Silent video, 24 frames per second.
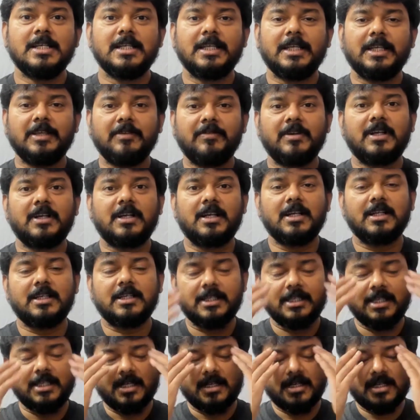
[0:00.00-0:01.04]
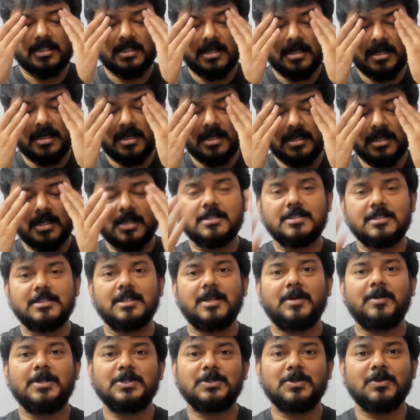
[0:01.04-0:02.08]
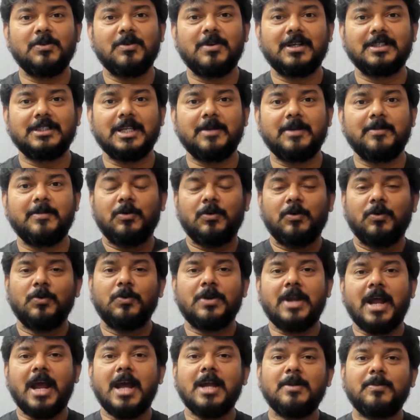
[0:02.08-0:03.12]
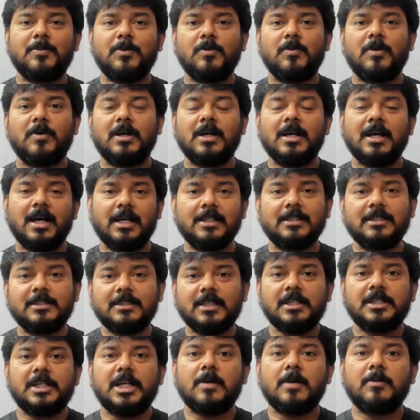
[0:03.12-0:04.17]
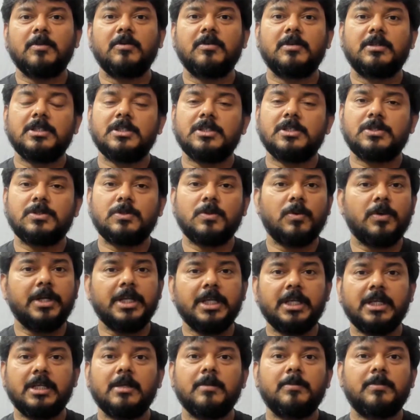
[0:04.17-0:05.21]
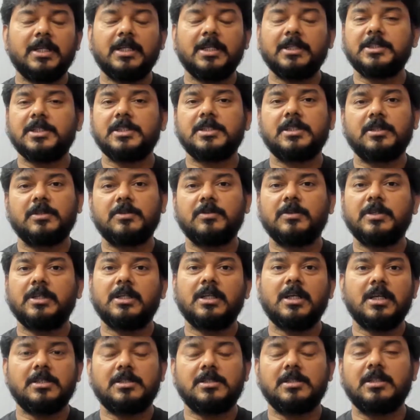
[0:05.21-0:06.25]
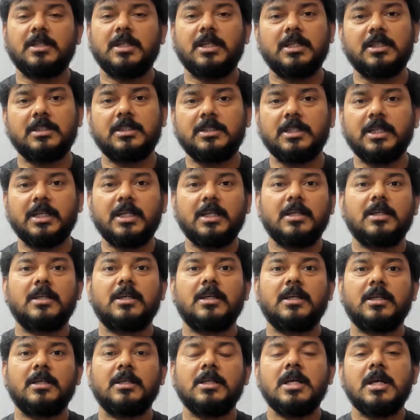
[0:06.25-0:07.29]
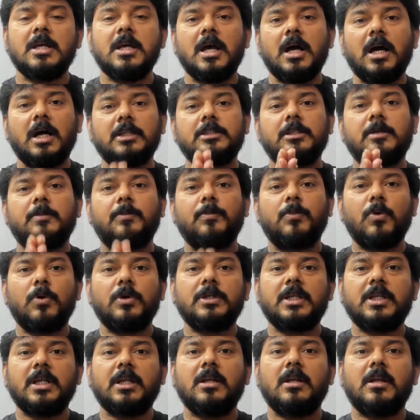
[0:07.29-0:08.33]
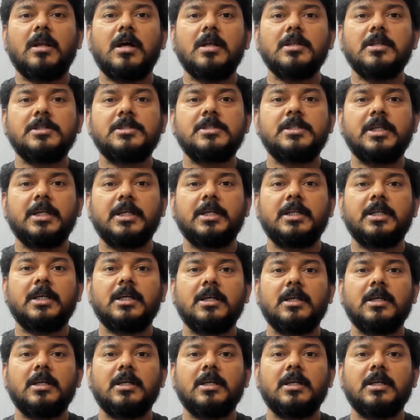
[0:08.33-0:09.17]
இவர்களுக்கு என்னதான் ஆச்சு அப்படின்னு சொல்லுவாங்க தெரியுமா ஒரு ஆடு போடுவாங்க அதுதான் ஞாபகம் வருது சோனிக்கு பிளே ஸ்டேஷனுக்கும் என்ன ஆச்சுன்னு எனக்கு தெரியலங்க அந்த போட்ட லான்ச் டேட்டை